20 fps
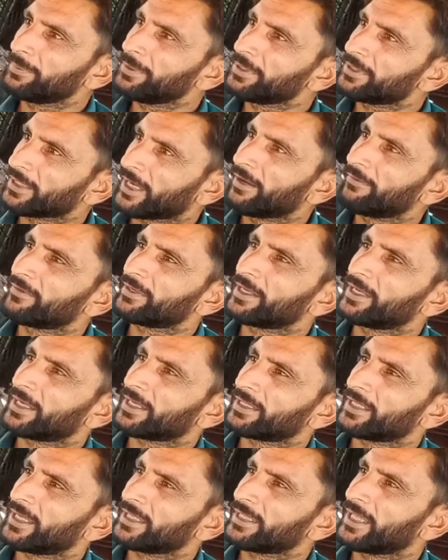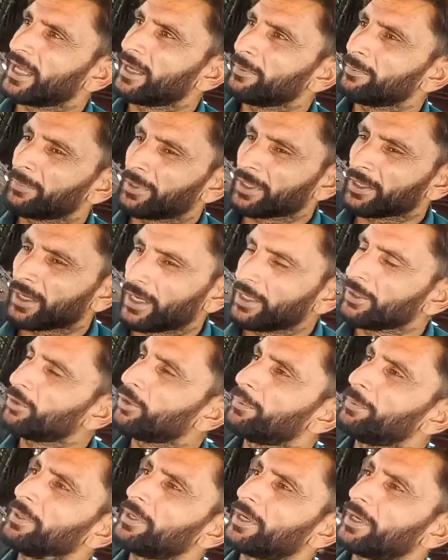भी तावन करता था महंगाई
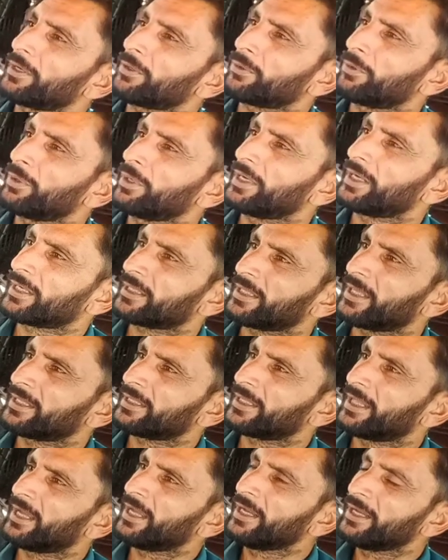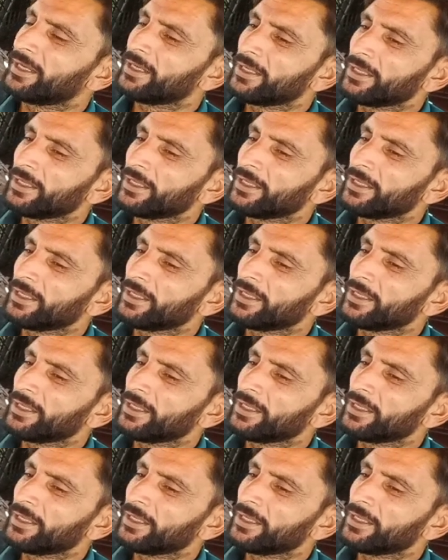को भी कंट्रोल करता था